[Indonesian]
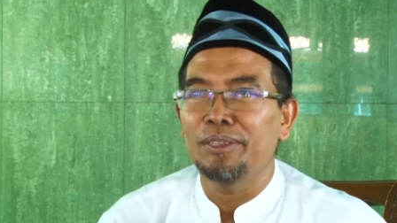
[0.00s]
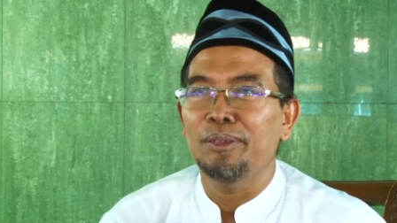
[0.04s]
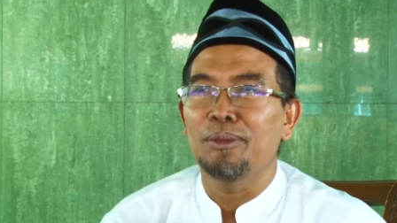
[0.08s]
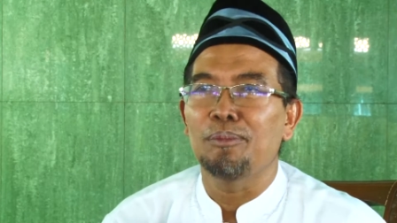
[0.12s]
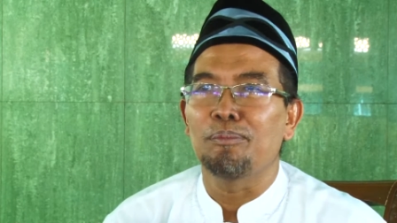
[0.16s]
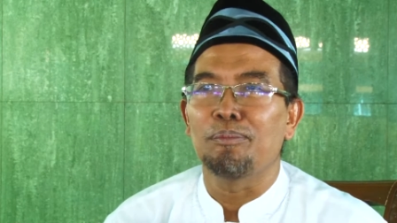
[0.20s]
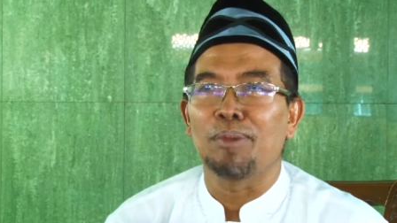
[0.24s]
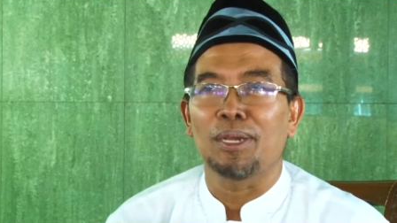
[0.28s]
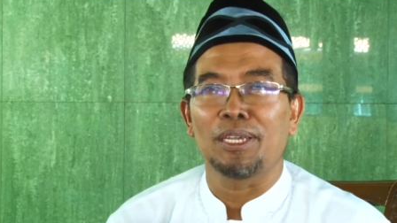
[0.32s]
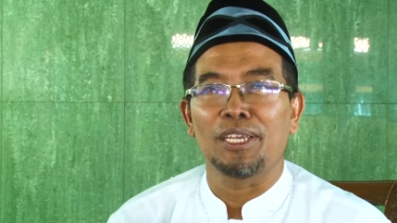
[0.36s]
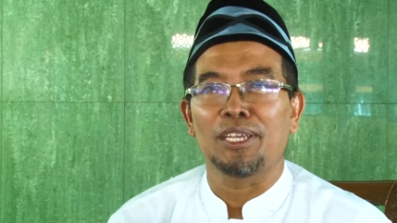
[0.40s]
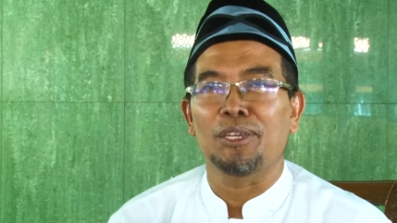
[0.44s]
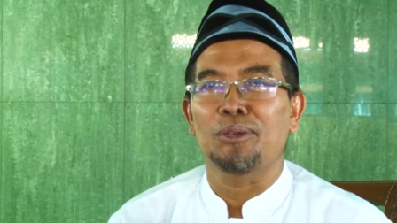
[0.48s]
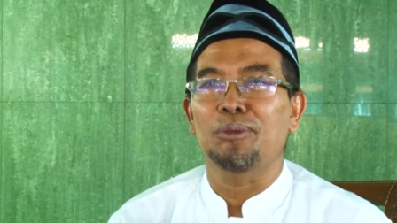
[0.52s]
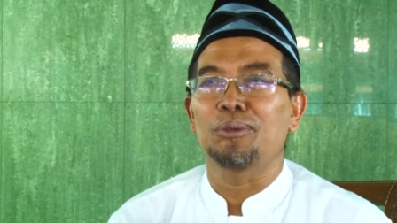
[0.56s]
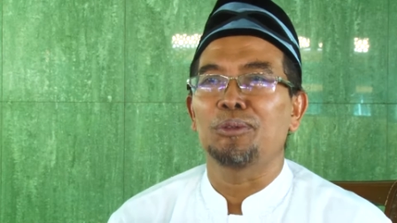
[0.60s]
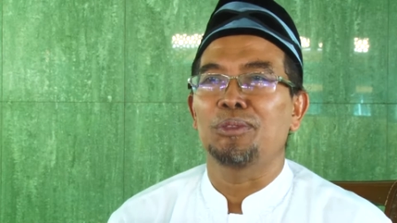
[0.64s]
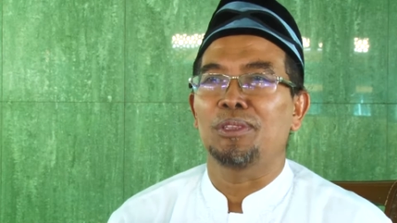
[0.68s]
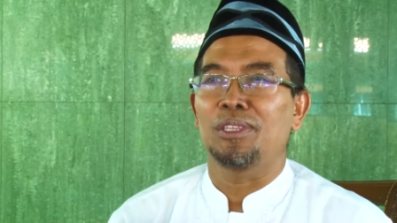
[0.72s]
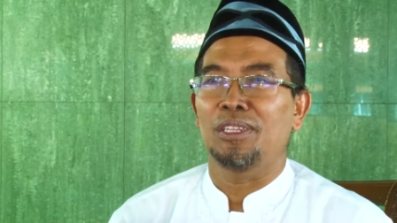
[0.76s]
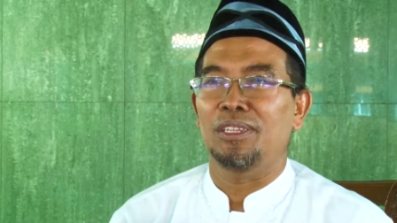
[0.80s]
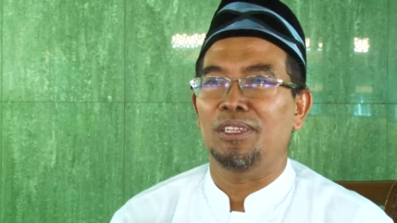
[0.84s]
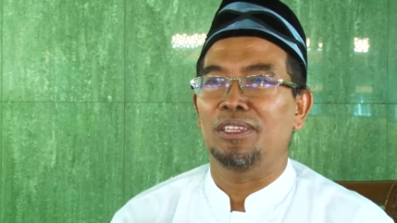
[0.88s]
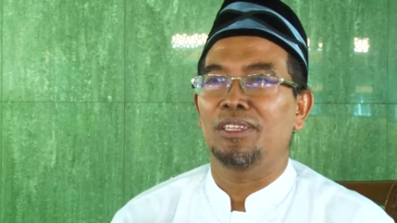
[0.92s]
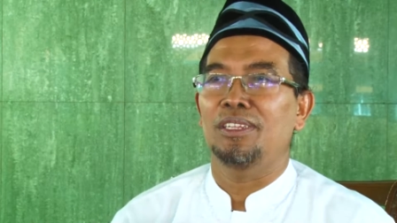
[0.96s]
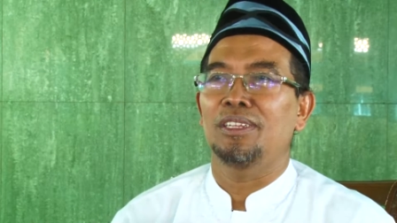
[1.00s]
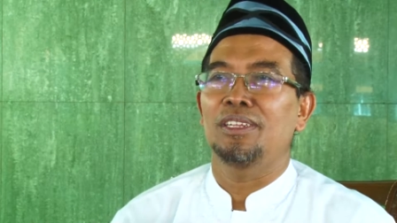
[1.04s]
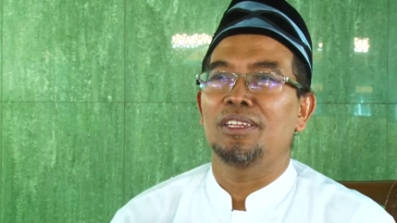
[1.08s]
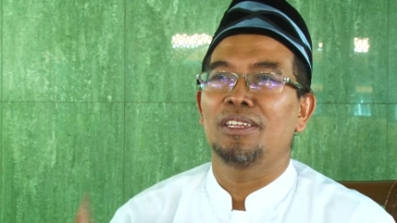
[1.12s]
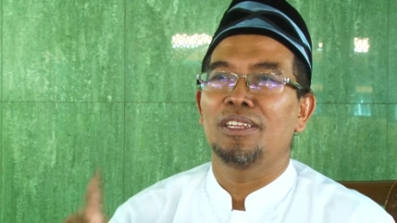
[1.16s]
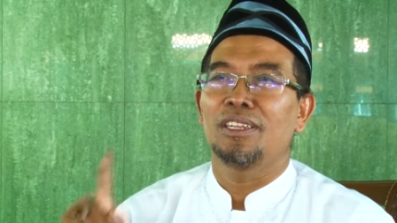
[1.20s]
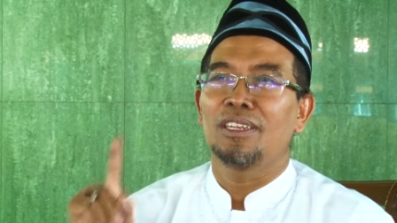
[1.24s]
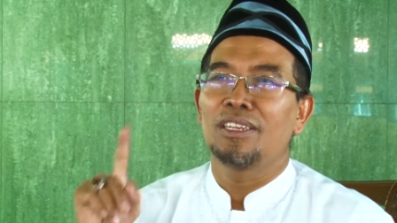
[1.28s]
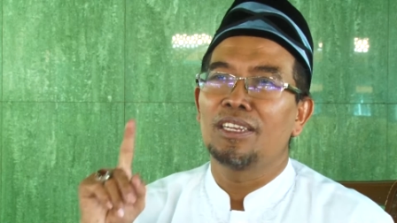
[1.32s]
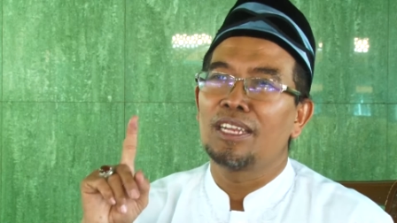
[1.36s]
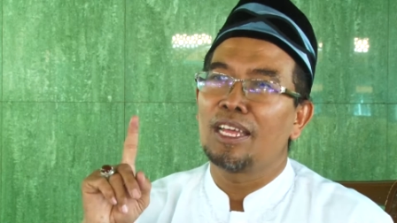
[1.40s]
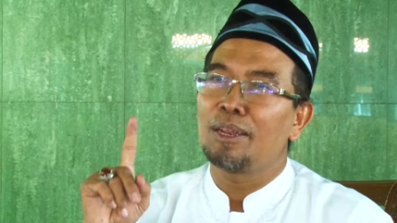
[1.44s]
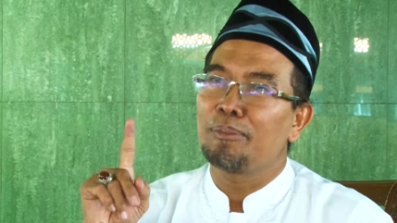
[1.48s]
mengikuti
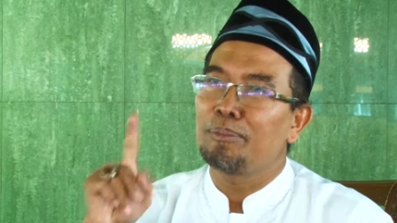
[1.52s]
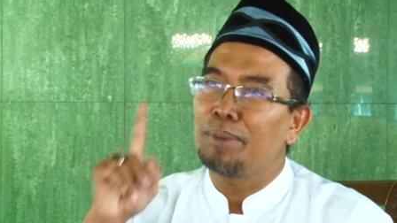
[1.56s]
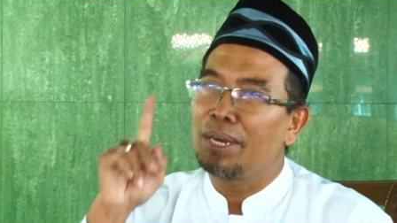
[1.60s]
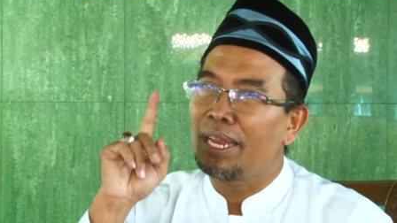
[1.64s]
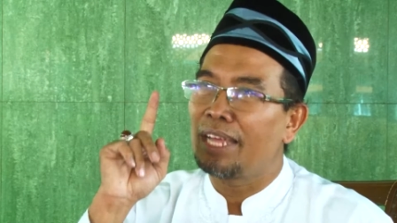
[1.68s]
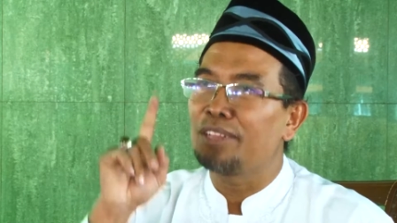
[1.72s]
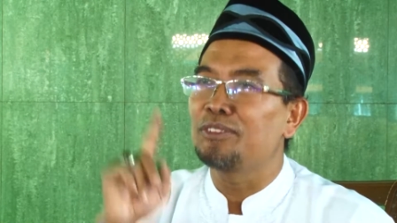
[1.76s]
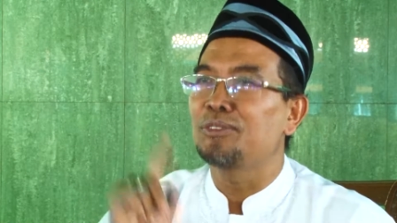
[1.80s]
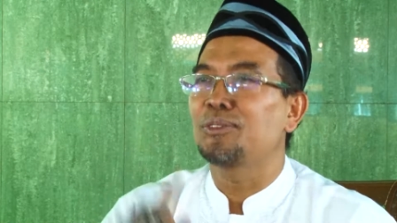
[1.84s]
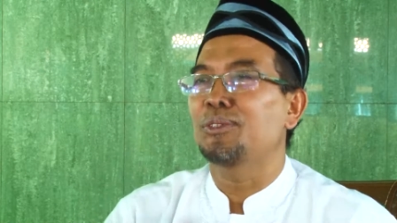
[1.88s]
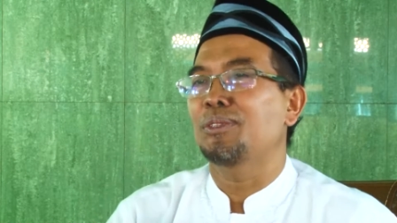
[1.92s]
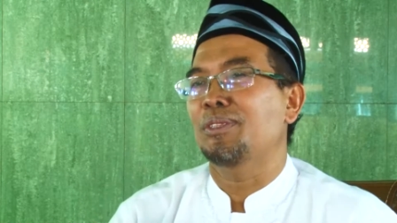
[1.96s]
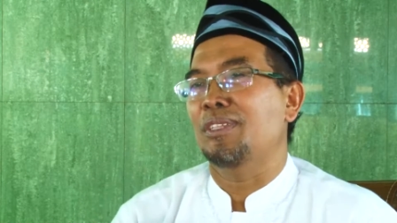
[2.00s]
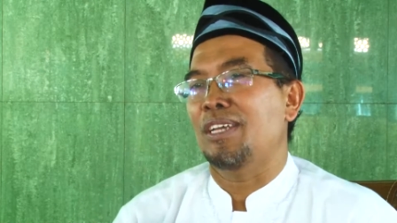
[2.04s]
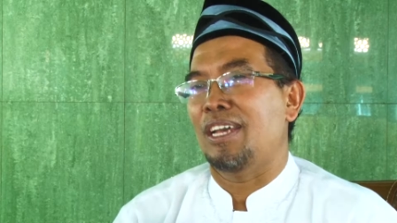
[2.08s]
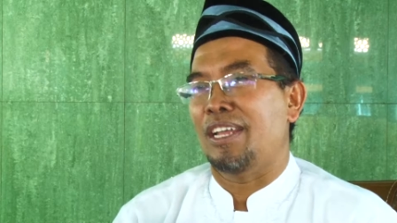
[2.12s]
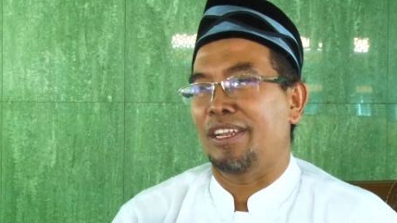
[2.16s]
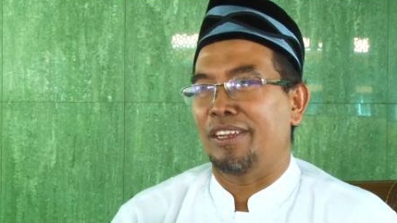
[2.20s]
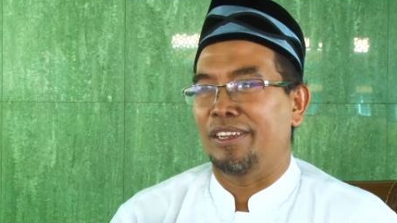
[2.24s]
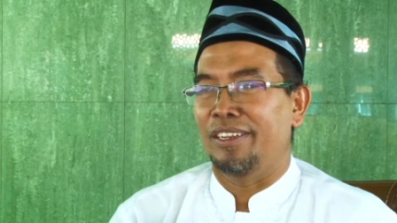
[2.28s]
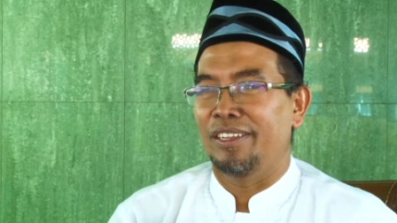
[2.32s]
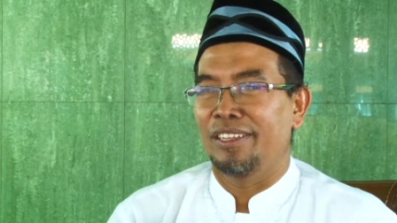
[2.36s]
dan melanjutkan